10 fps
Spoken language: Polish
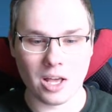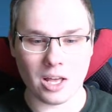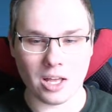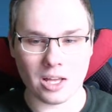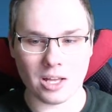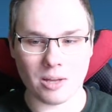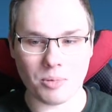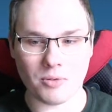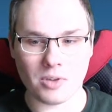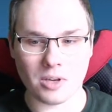E,
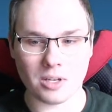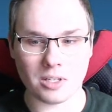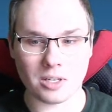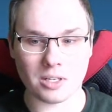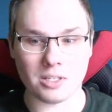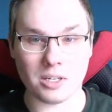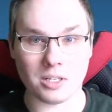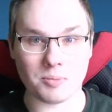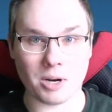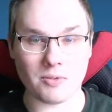pewnie chcieli
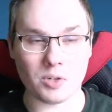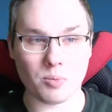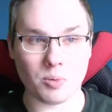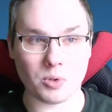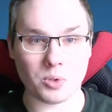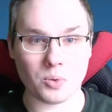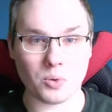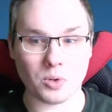sprawdzić po prostu,